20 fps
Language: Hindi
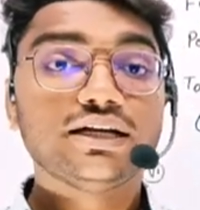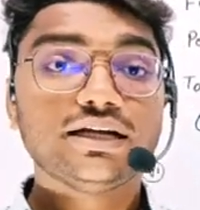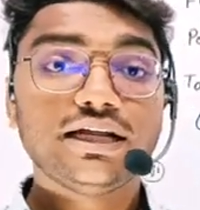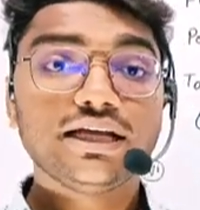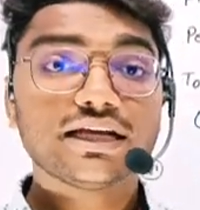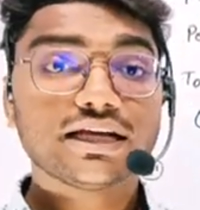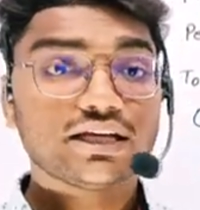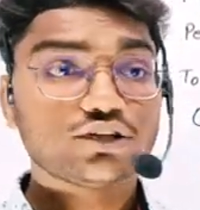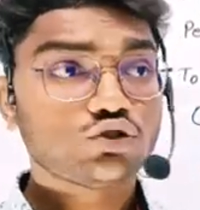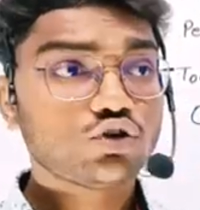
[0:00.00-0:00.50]

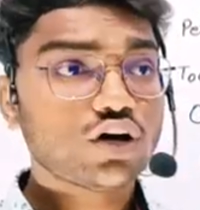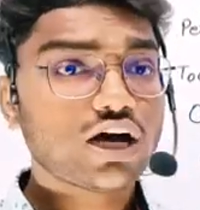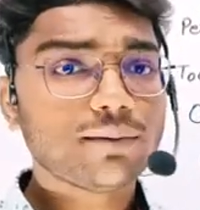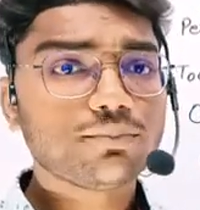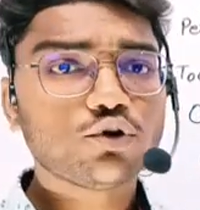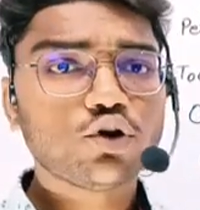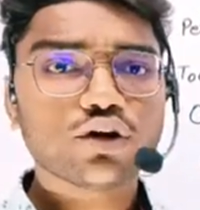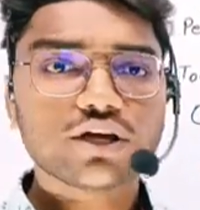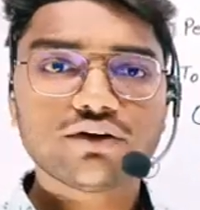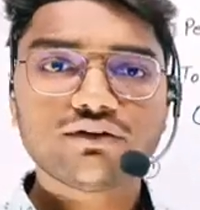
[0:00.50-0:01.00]
ठीक है तो
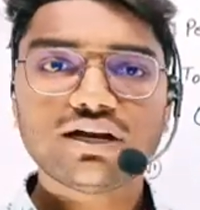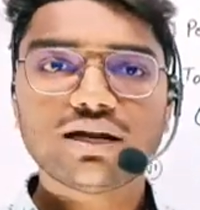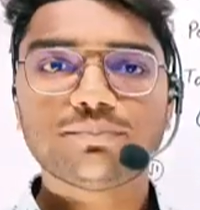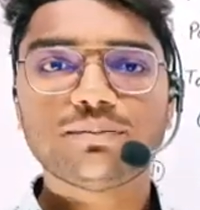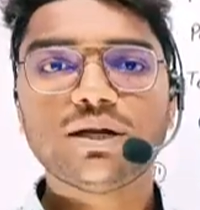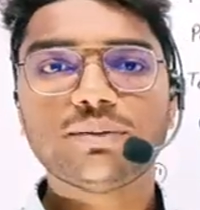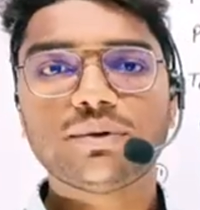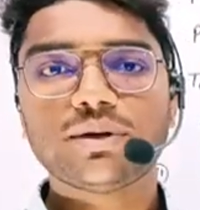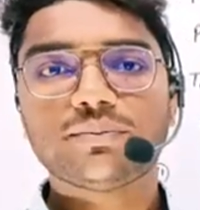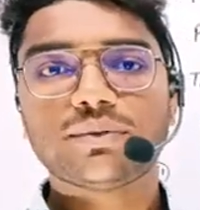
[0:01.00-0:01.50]
आपको केवल
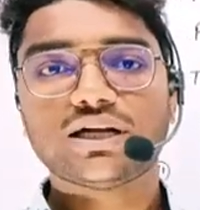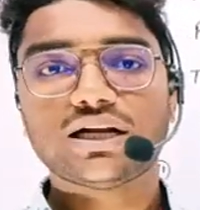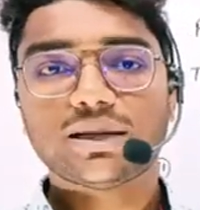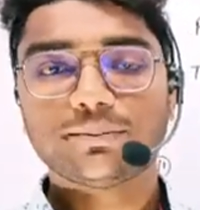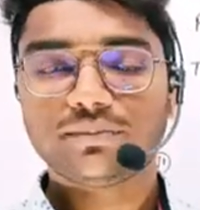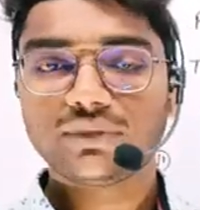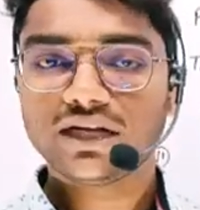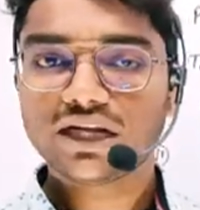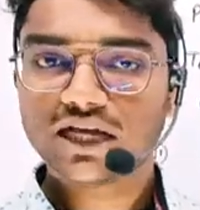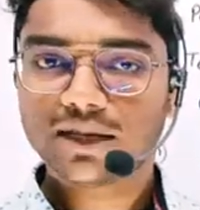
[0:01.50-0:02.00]
अपने पेपर
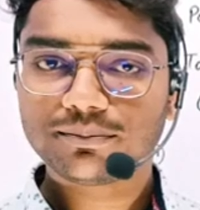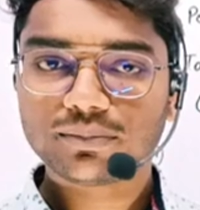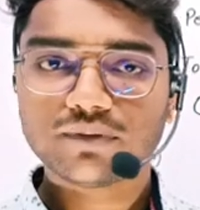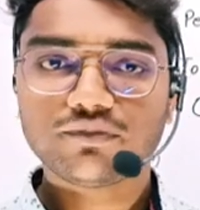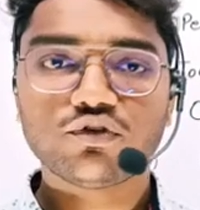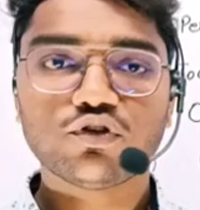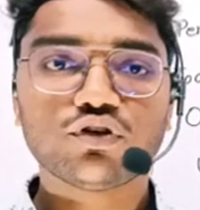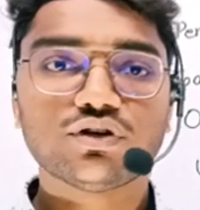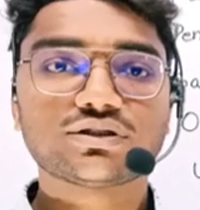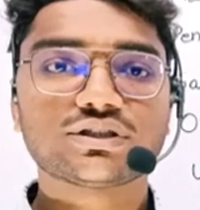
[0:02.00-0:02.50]
अपने आप पे
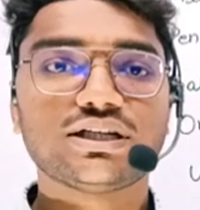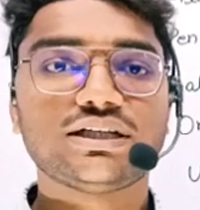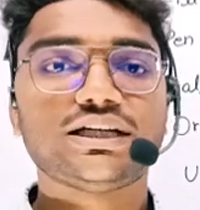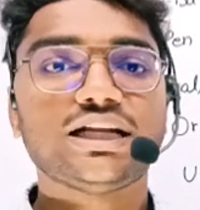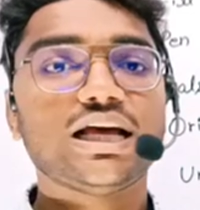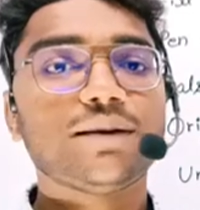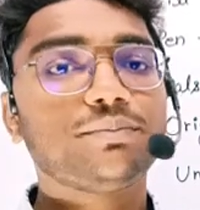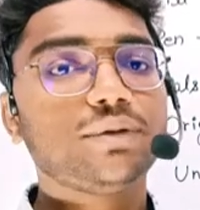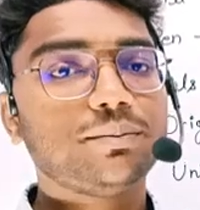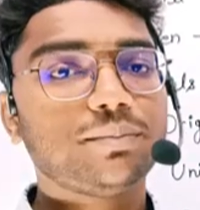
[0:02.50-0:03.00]
फोकस
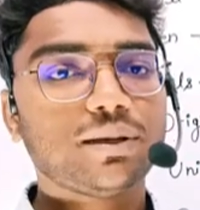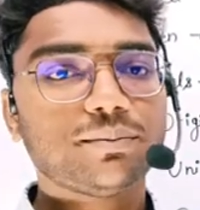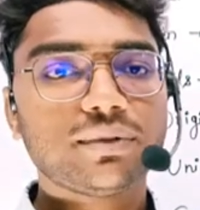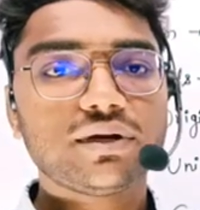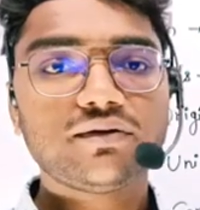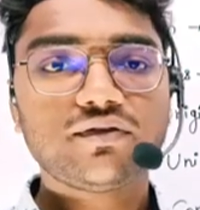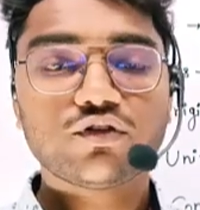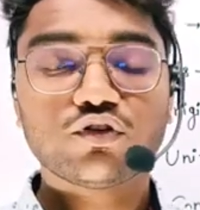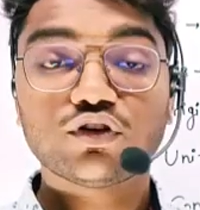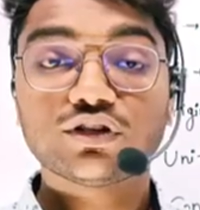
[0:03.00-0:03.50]
करना है अपने पेपर
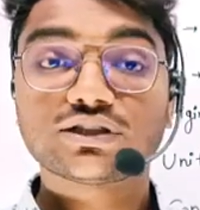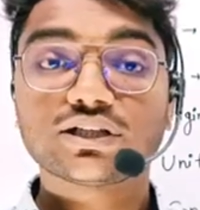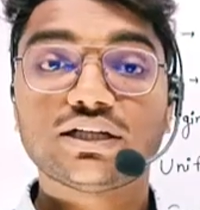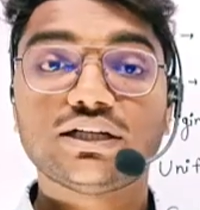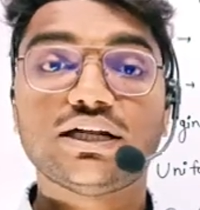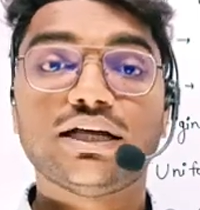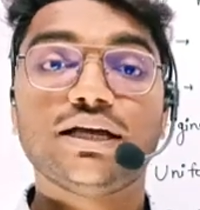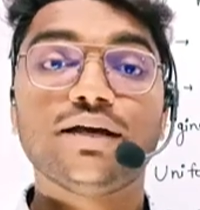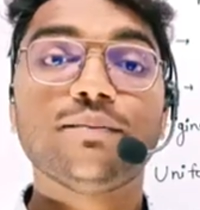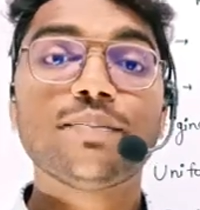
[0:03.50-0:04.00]
पर फोकस
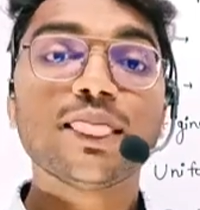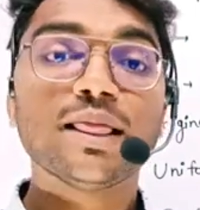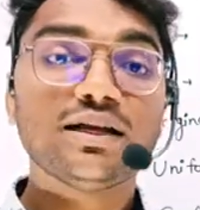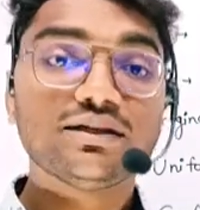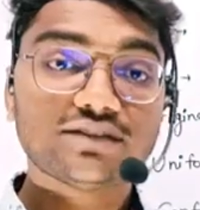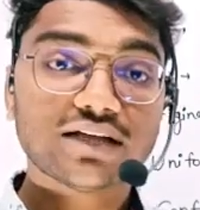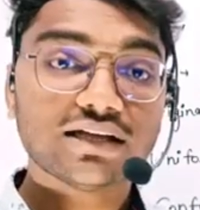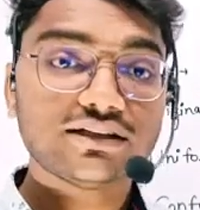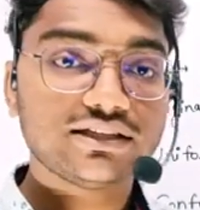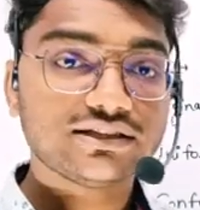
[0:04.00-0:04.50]
करना है
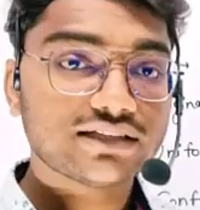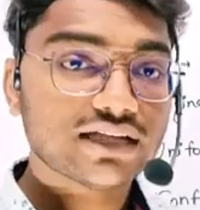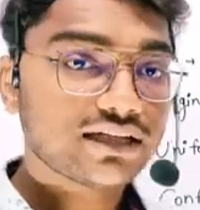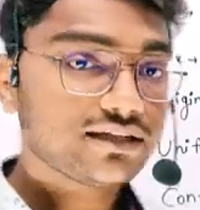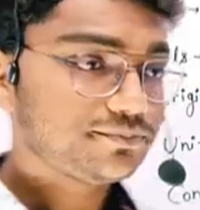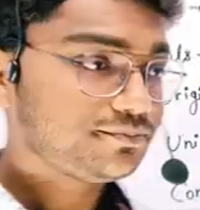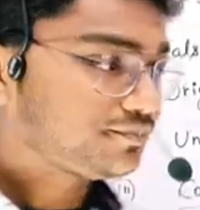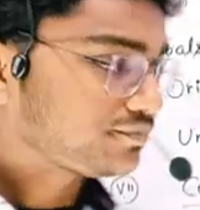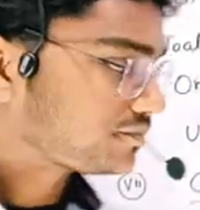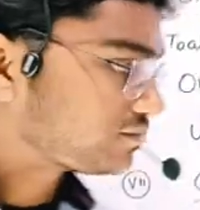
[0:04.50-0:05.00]
साथ ही
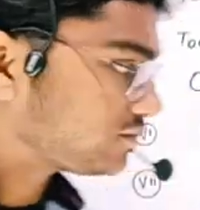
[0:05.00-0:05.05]
साथ